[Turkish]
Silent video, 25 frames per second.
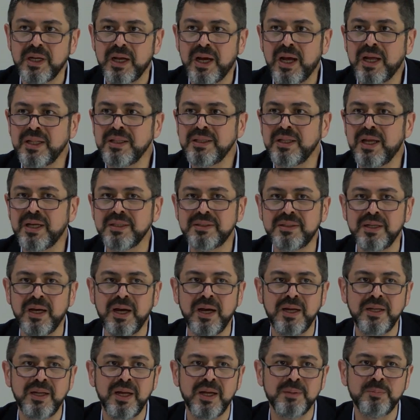Allah
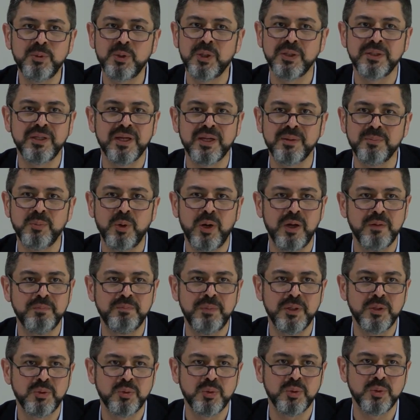Teala bu kadar
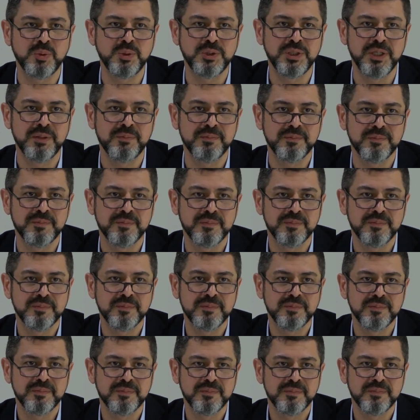muhabbette olacağım?
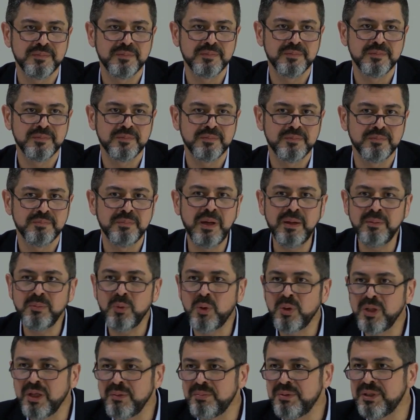Ben
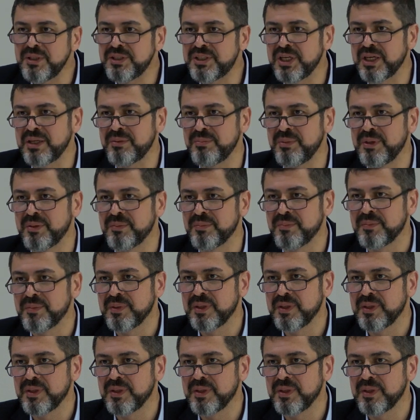olabilecek miyim?